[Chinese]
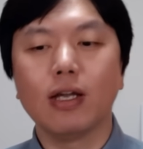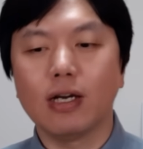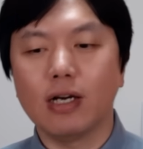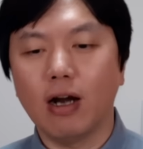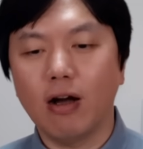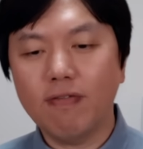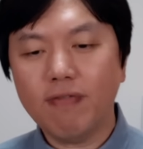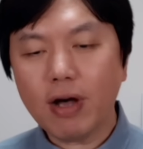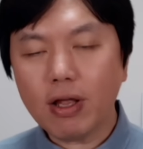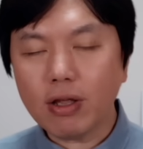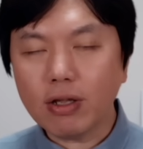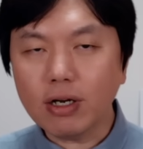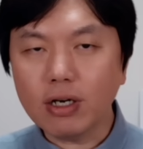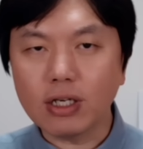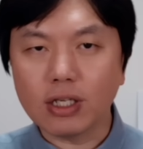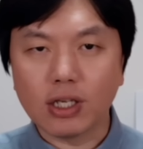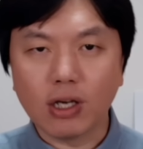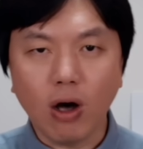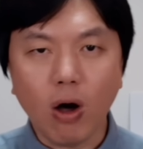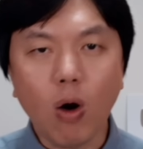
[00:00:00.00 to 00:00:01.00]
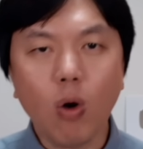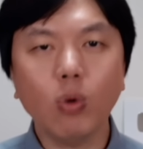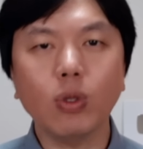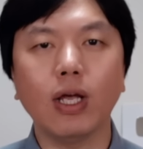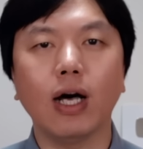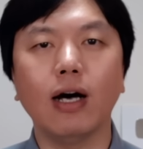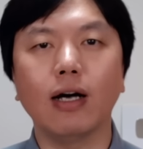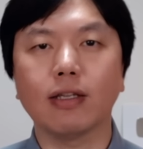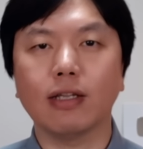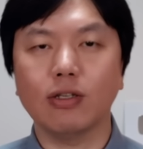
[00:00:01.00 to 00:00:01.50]
然后放到那儿以后
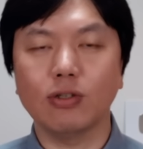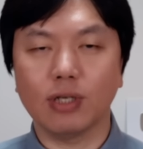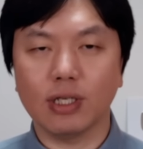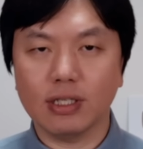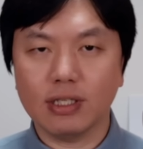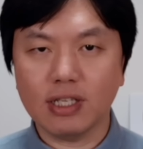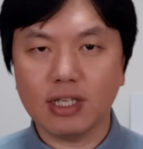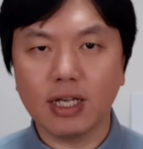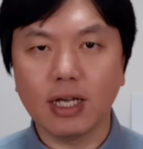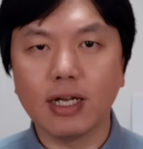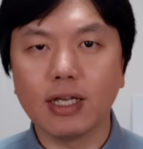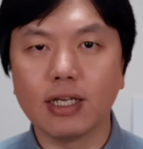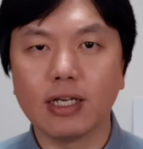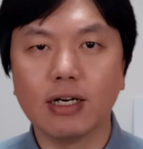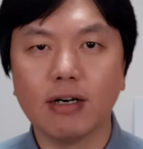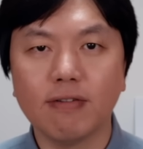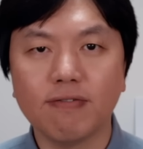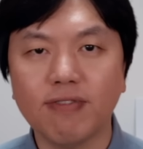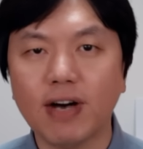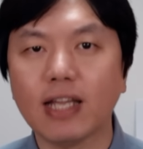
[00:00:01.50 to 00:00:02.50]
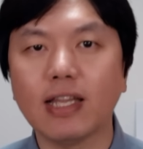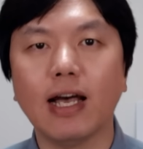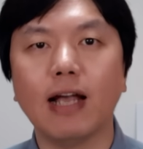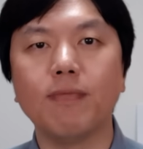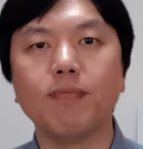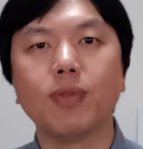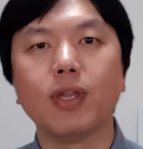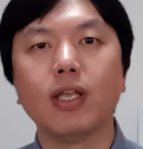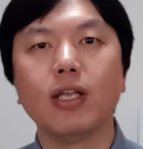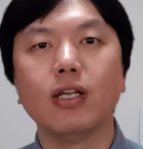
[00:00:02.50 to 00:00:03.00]
呢，他就给贴了一个罚
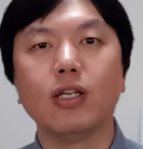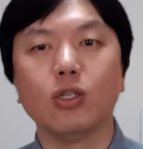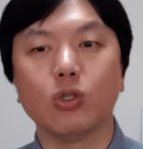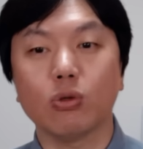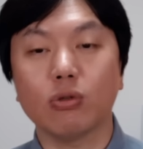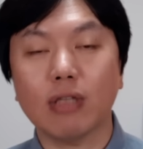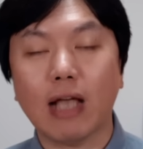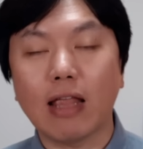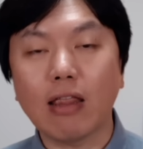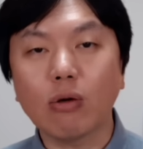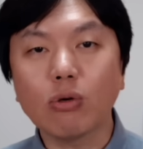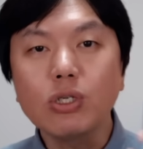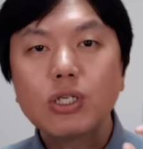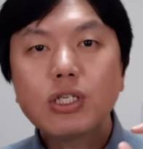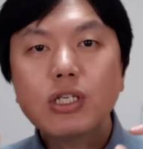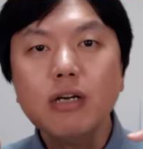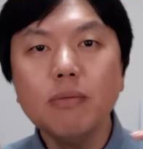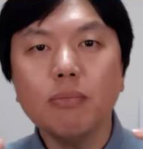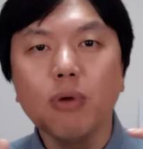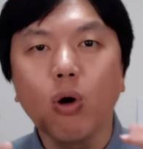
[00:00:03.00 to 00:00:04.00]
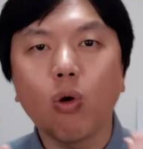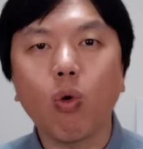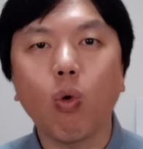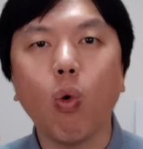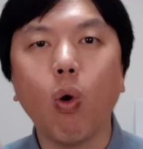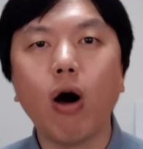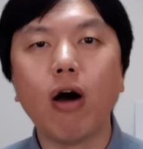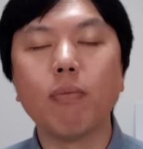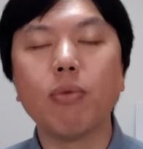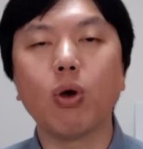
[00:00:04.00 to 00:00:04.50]
单，就达到这么
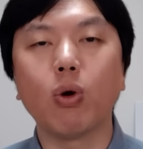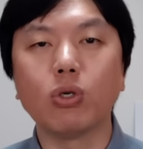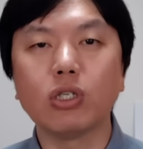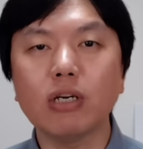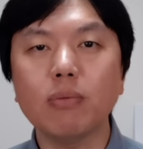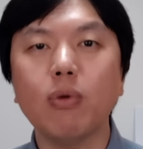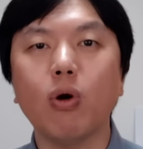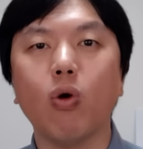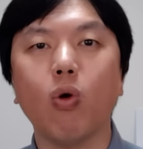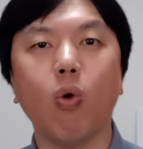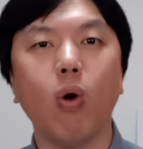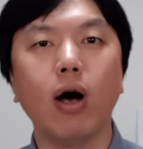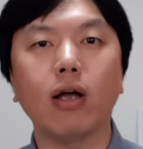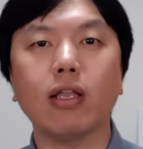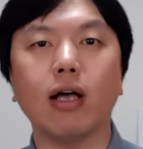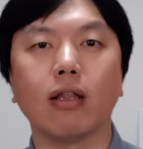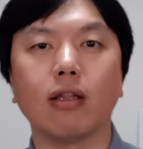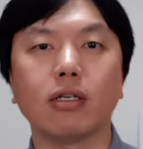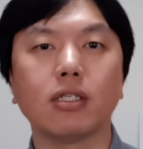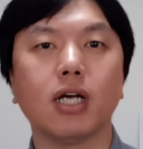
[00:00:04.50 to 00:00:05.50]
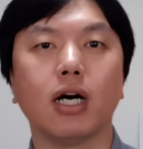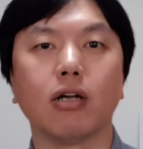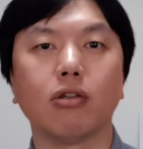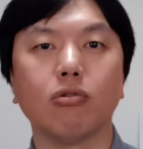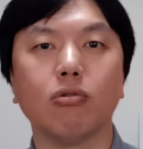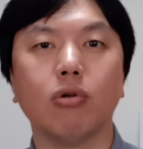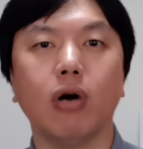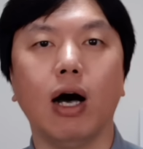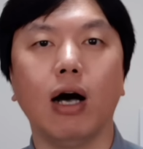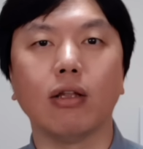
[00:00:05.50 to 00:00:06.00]
荒谬、这么荒唐的程
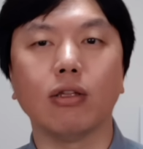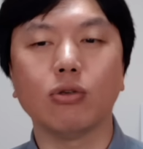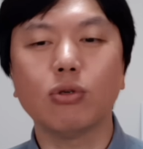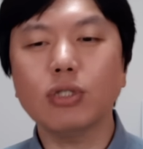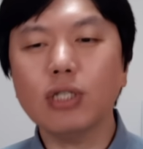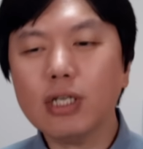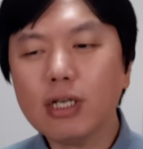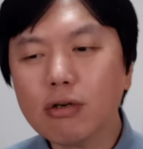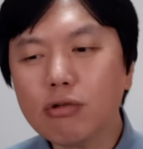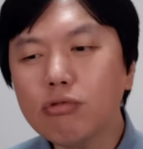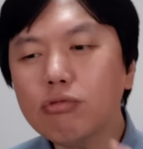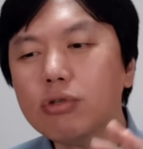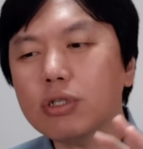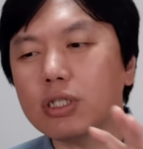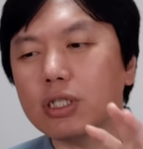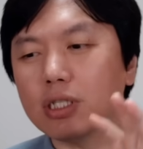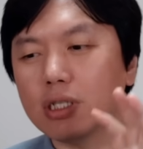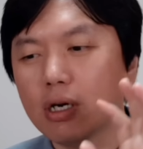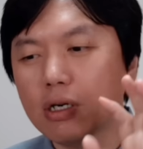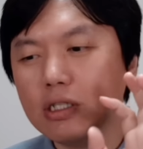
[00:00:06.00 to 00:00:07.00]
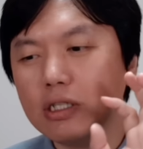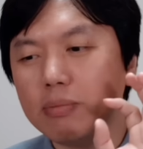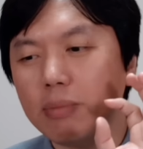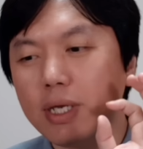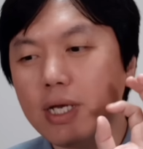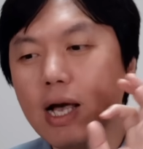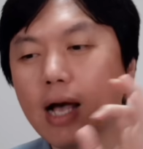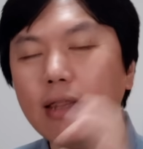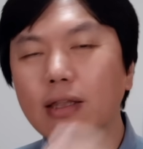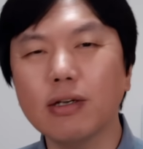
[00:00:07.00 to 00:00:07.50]
度哈。你说这个故事，你要是
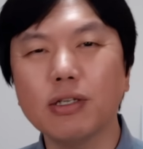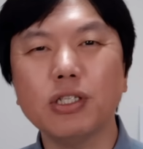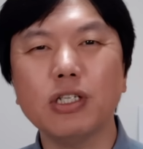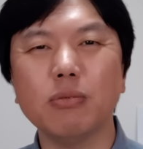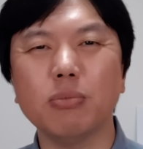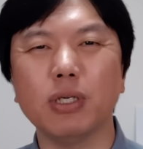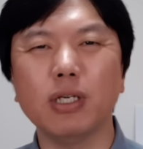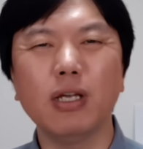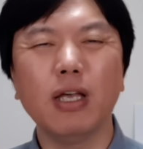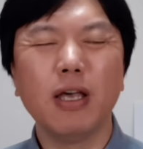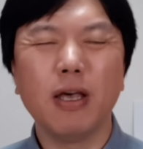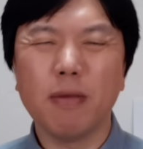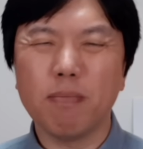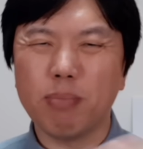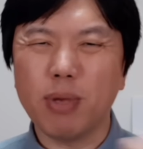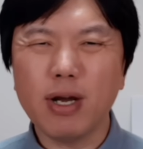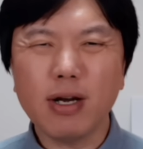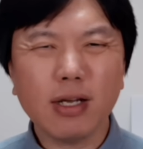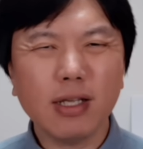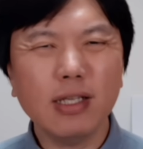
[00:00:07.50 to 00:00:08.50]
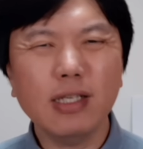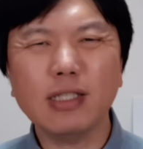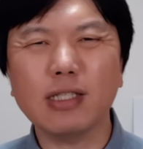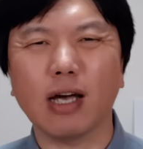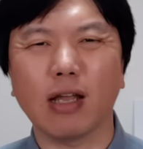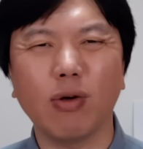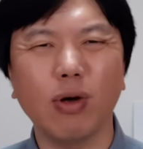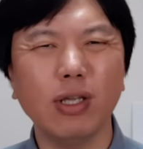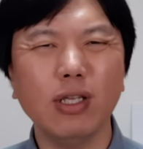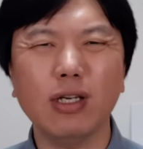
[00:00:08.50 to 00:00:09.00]
没看那个视频，别人跟你
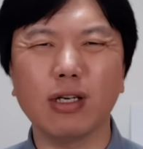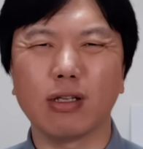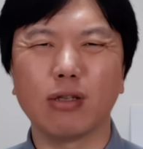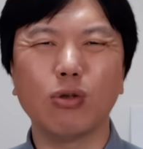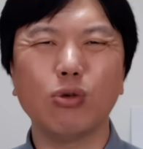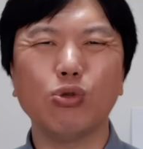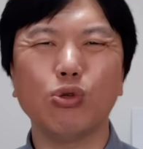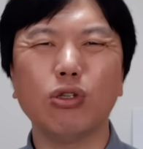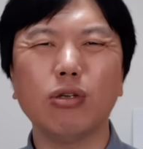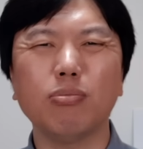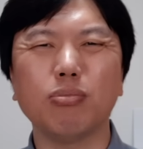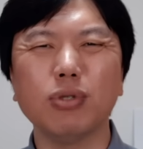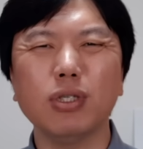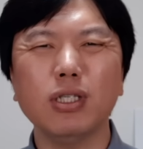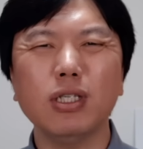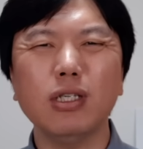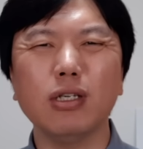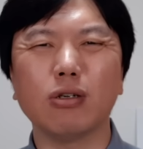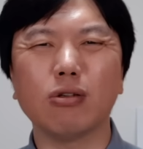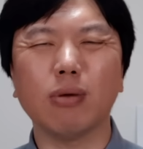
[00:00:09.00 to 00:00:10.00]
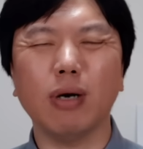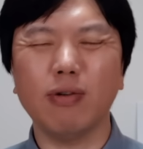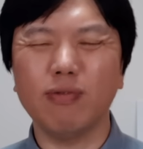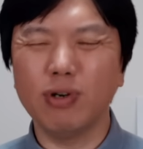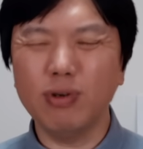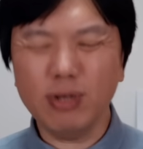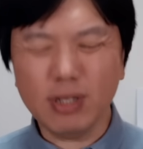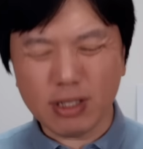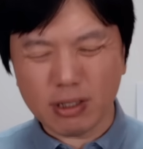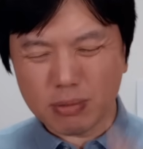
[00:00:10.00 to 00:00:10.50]
讲的话，你可能都觉得不信，是吧？
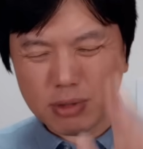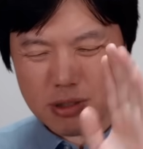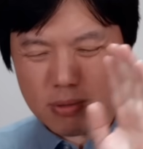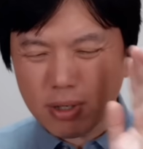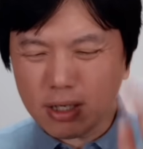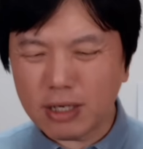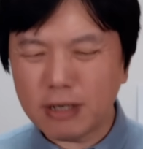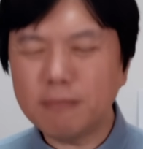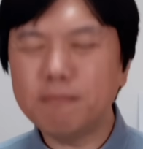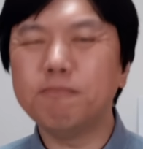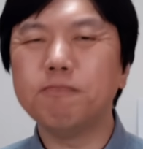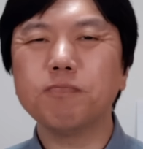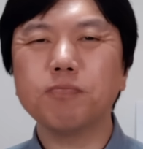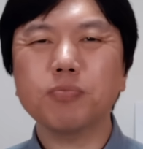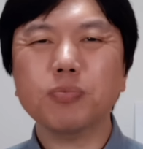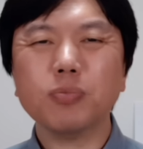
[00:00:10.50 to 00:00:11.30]
文瑞，你们这帮人